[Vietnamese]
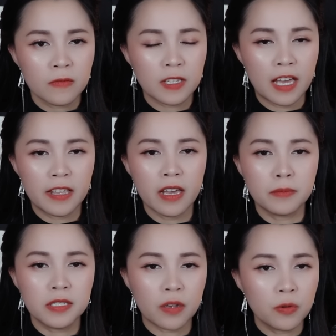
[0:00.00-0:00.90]
Cả
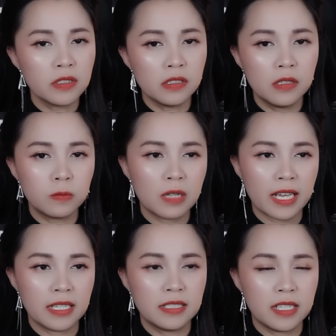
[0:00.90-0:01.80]
nhóm sáu người lúc
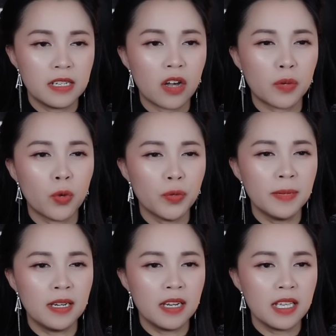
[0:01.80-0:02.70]
này chỉ còn mỗi
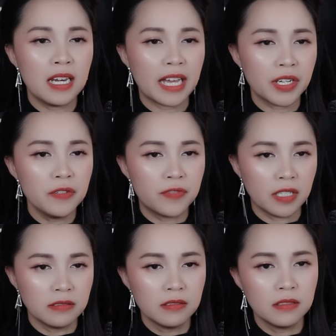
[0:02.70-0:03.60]
mình Lý là đứng
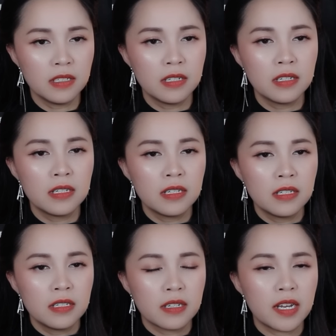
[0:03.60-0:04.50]
vững.
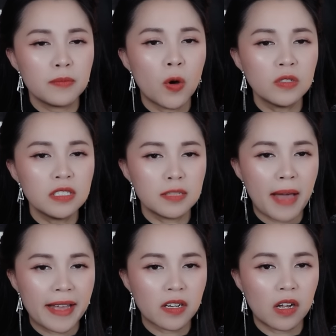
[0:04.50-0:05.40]
Khi bốn người
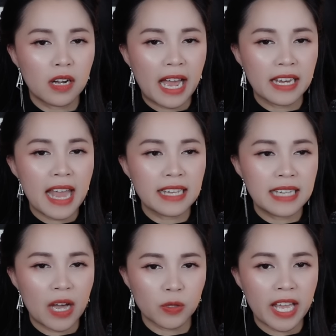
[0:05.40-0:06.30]
bạn còn lại đang
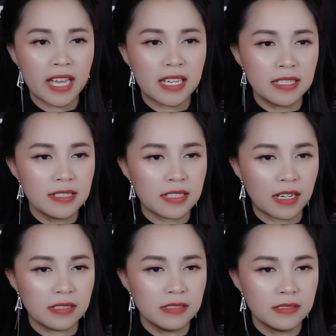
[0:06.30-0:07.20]
gào thét kinh sợ.